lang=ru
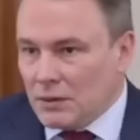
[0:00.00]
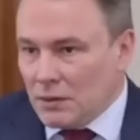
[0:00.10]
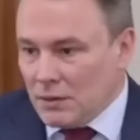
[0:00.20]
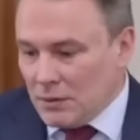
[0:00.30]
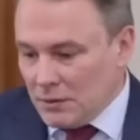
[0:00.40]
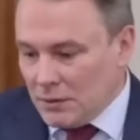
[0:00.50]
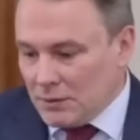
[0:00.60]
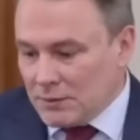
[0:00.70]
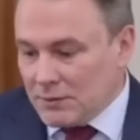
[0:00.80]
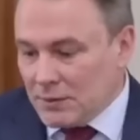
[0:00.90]

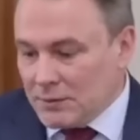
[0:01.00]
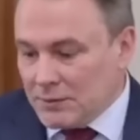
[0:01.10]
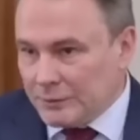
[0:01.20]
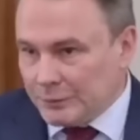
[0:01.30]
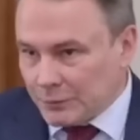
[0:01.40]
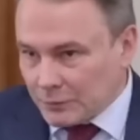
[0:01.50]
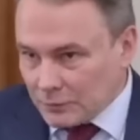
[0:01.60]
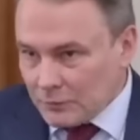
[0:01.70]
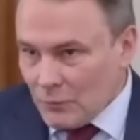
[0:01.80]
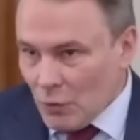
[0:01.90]
а, сзади
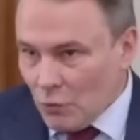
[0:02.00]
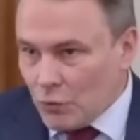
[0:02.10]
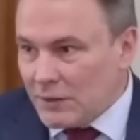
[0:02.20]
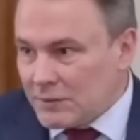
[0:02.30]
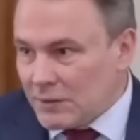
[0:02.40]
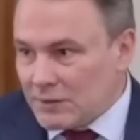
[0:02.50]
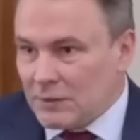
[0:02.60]
украинских